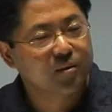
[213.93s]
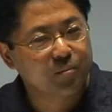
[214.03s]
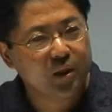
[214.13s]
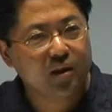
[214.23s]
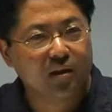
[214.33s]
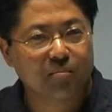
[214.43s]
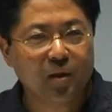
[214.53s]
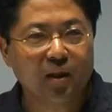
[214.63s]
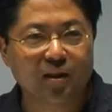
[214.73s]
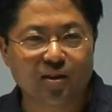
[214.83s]

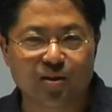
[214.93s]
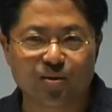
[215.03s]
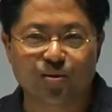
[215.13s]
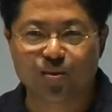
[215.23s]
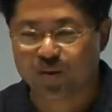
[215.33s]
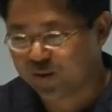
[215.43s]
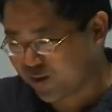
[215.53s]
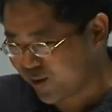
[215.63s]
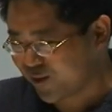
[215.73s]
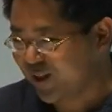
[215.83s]
ビービーナスイズってちょっと
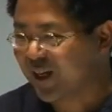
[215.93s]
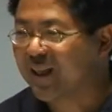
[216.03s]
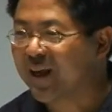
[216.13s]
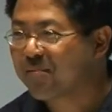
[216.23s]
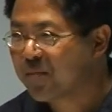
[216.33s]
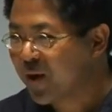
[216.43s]
ちょっとくだらない